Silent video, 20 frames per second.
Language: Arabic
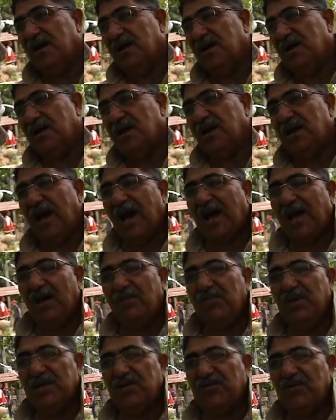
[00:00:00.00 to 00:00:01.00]

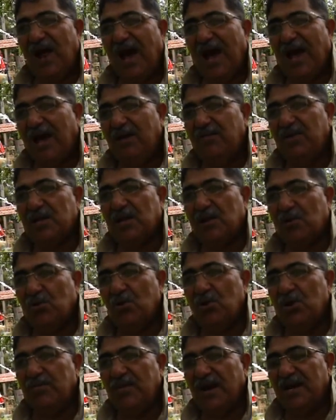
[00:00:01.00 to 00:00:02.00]
الحقبات في الحقبات
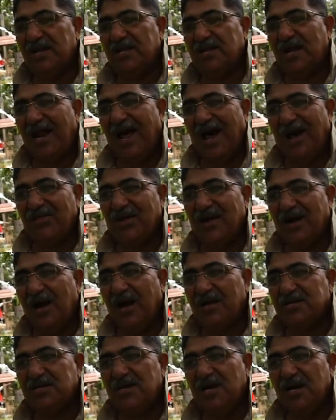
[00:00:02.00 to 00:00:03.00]
الكل معناتها
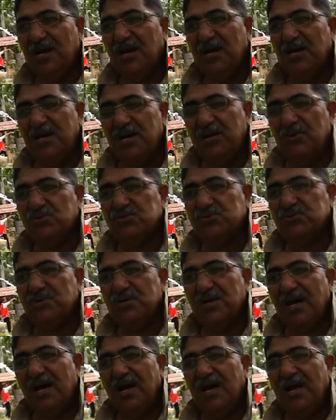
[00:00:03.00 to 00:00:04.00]
الحضارات منين وصلنا